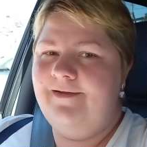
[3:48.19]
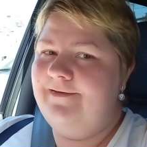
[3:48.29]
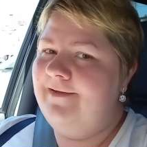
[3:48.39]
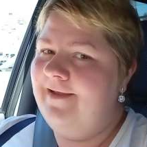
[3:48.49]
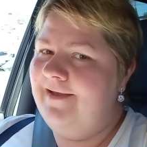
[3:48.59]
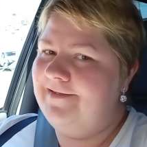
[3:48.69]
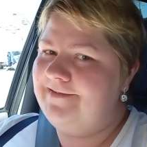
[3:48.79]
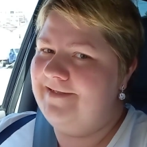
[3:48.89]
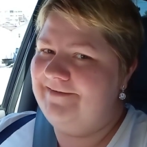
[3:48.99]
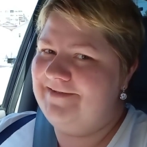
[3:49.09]

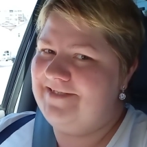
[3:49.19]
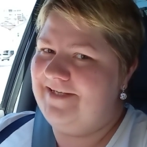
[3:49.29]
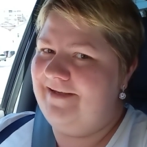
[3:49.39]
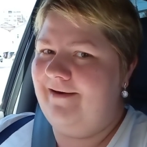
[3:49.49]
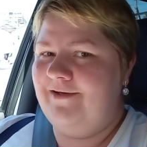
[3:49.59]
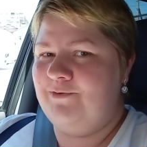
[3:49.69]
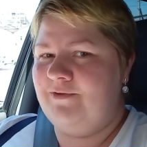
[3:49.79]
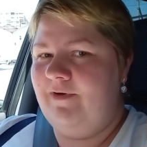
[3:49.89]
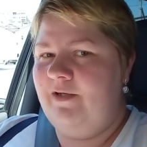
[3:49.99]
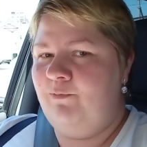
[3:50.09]
Нет, девочки, я хочу
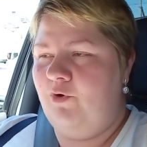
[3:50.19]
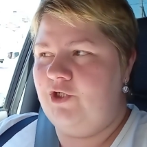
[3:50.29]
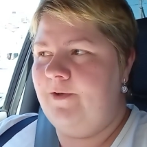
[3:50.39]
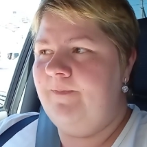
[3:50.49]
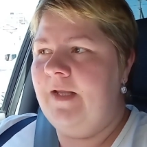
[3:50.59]
сварить борщ.